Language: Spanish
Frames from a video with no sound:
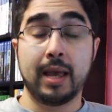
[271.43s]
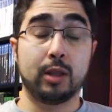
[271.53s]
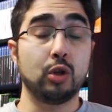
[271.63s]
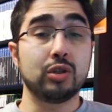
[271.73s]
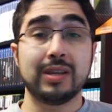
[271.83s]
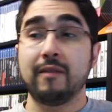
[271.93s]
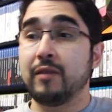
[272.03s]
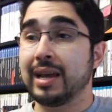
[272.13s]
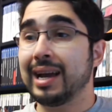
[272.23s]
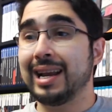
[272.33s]
Esto no
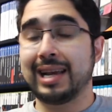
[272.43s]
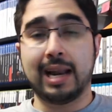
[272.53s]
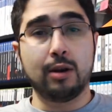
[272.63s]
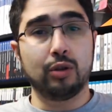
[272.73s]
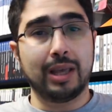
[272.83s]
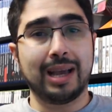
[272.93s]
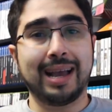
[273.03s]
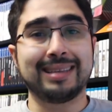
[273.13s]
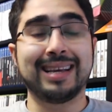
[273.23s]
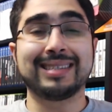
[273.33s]
significa que el canal no tenga
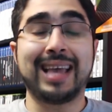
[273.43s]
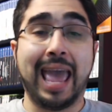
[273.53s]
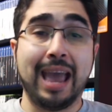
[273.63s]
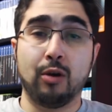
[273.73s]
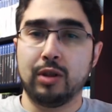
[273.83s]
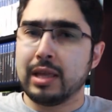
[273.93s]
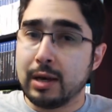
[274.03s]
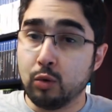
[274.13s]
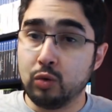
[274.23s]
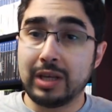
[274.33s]
que hacerse eco de
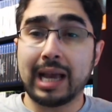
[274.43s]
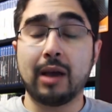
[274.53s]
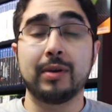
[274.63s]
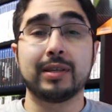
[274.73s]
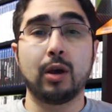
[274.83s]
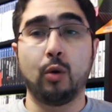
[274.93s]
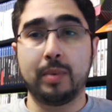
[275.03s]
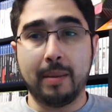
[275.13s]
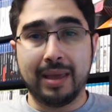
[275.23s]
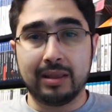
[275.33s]
denuncias que a veces
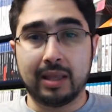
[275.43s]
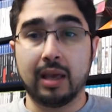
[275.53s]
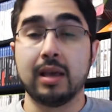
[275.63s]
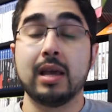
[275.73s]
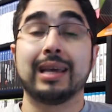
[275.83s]
obviamente